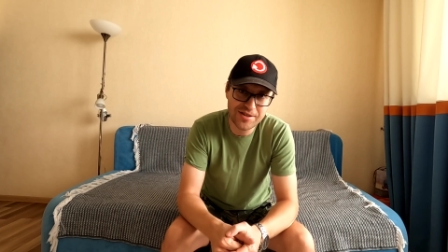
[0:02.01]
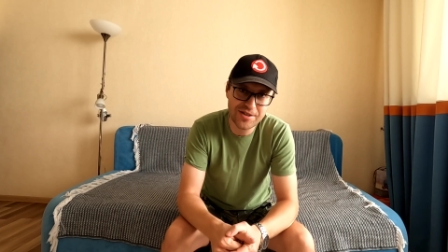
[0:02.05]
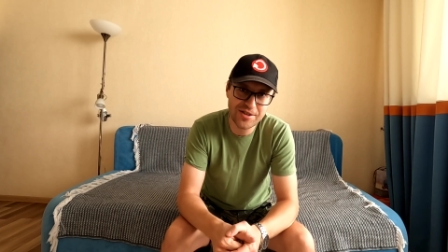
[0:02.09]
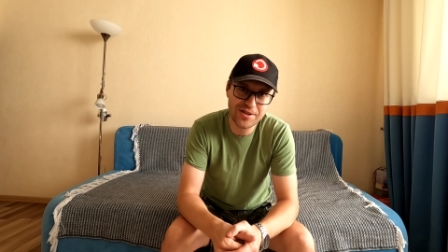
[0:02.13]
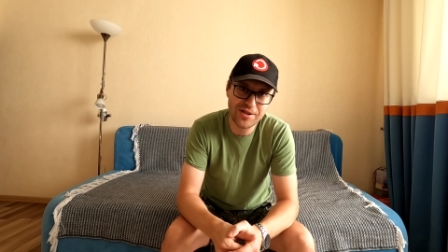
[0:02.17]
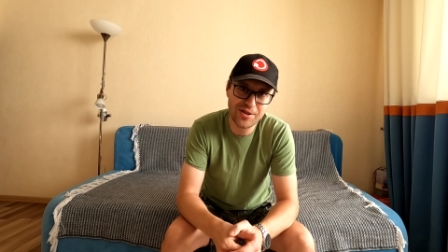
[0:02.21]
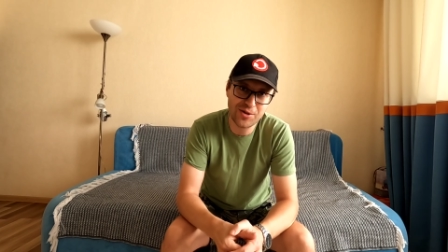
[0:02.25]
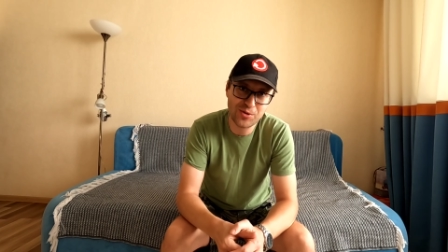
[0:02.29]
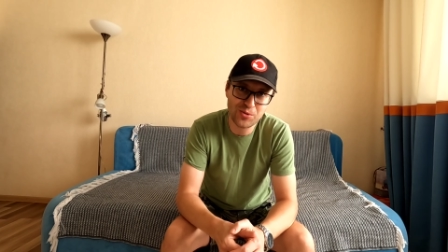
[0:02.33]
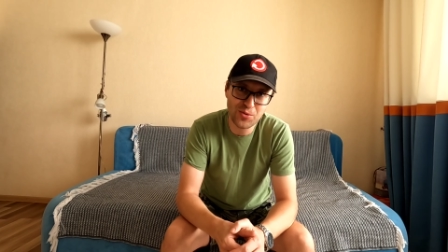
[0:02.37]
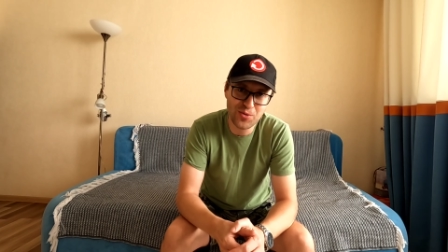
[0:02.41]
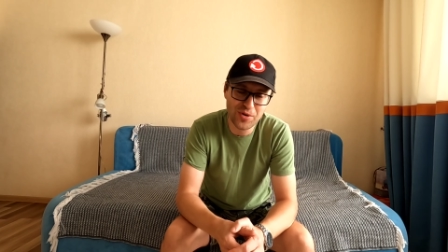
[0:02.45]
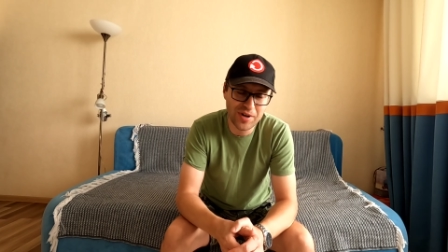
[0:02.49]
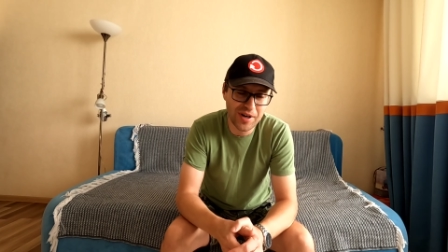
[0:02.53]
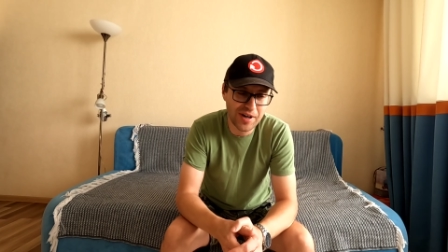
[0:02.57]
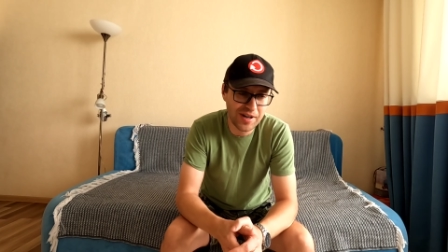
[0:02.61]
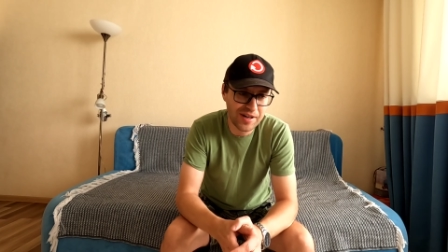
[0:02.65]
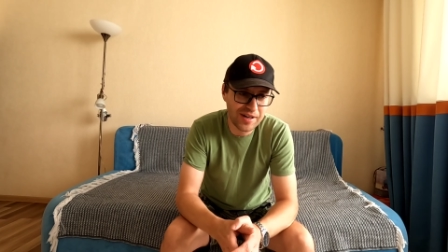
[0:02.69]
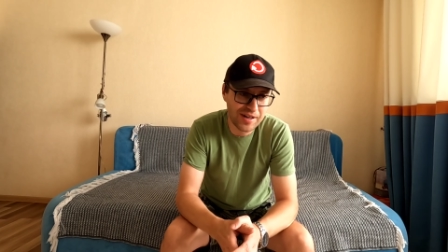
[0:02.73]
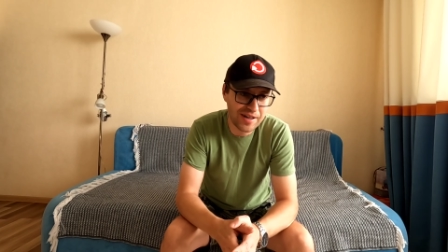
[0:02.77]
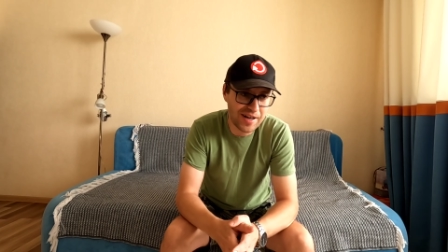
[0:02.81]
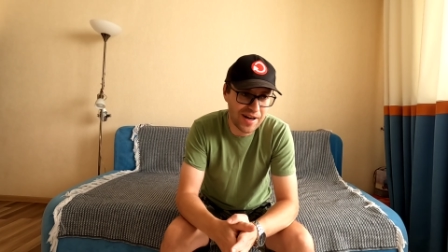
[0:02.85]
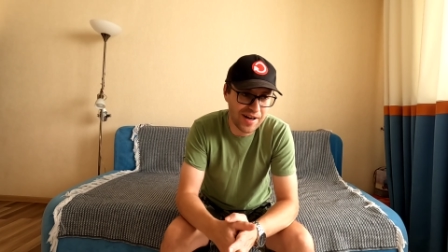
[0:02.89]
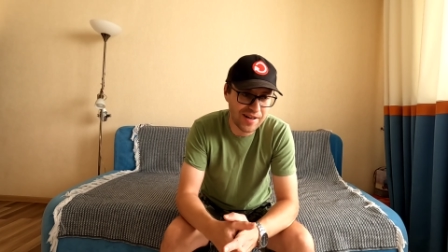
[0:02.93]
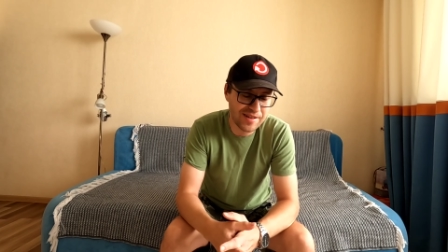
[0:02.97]

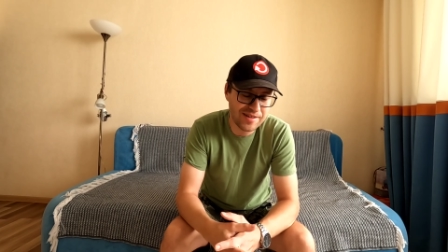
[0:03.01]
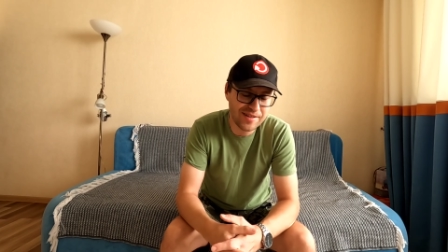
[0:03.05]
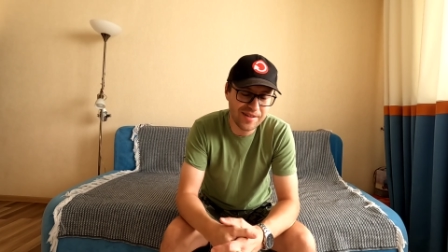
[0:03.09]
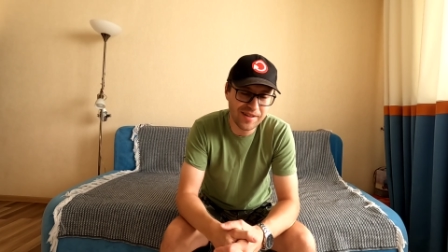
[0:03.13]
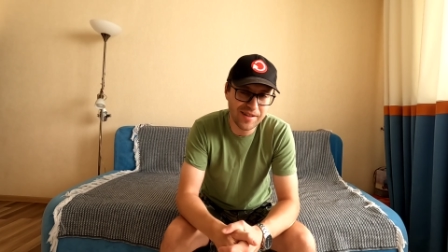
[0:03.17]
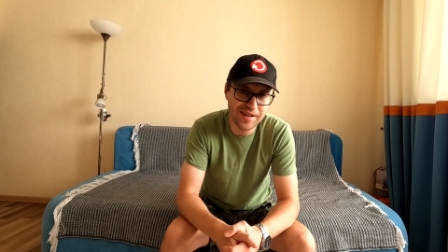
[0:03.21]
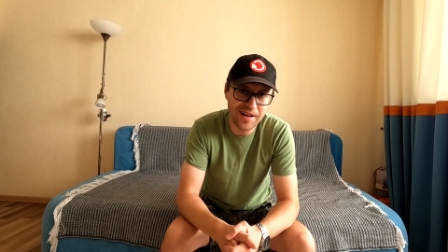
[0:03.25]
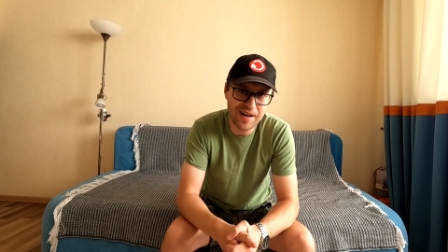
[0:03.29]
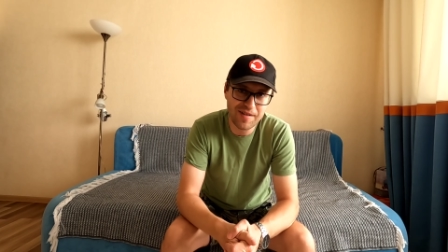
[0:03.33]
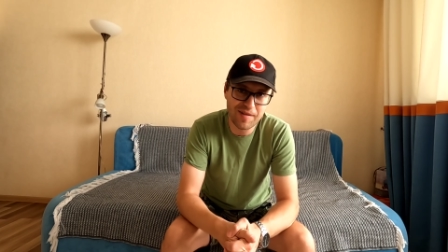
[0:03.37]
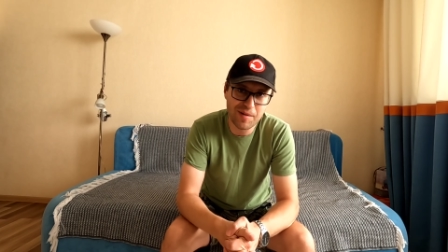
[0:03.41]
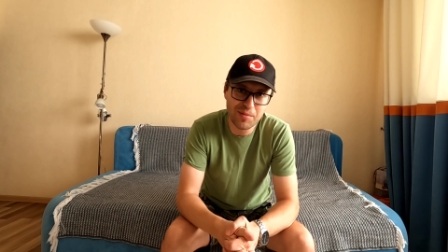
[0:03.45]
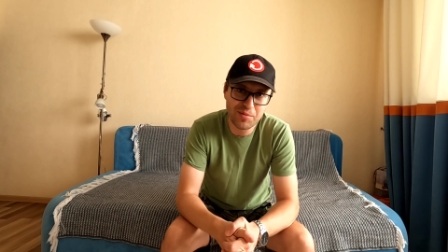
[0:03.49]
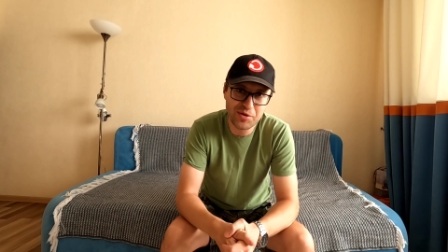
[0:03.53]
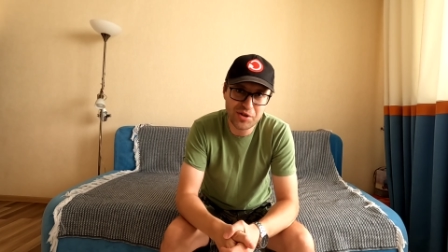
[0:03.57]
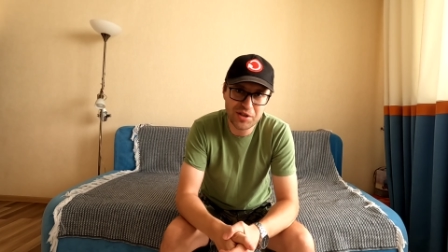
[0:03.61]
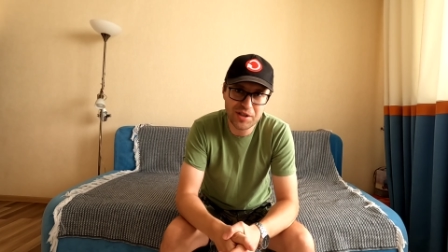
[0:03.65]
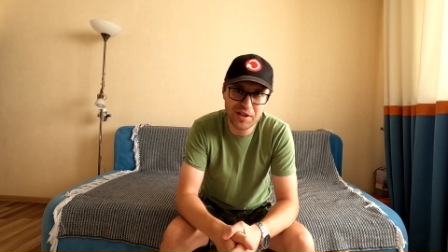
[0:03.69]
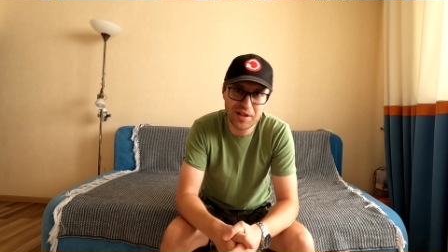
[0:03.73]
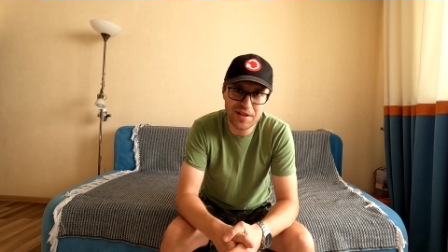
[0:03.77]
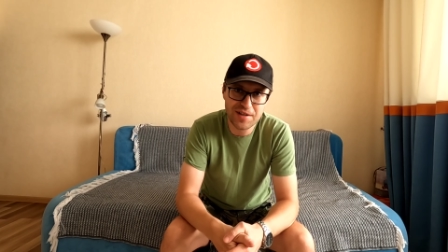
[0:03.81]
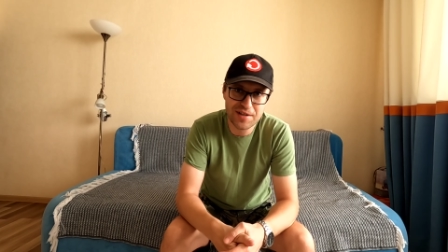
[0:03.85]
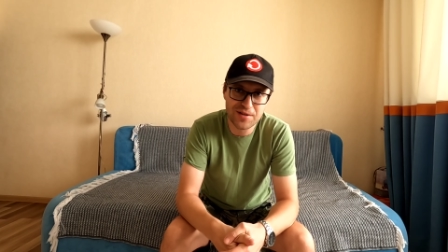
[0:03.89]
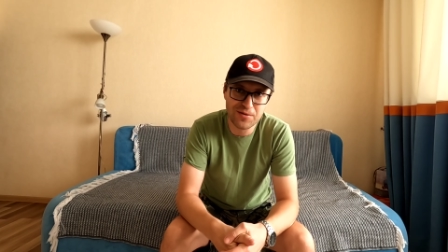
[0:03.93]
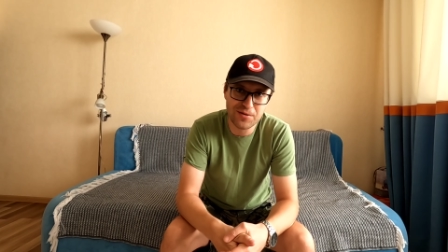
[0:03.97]
джетуха, как дела вообще?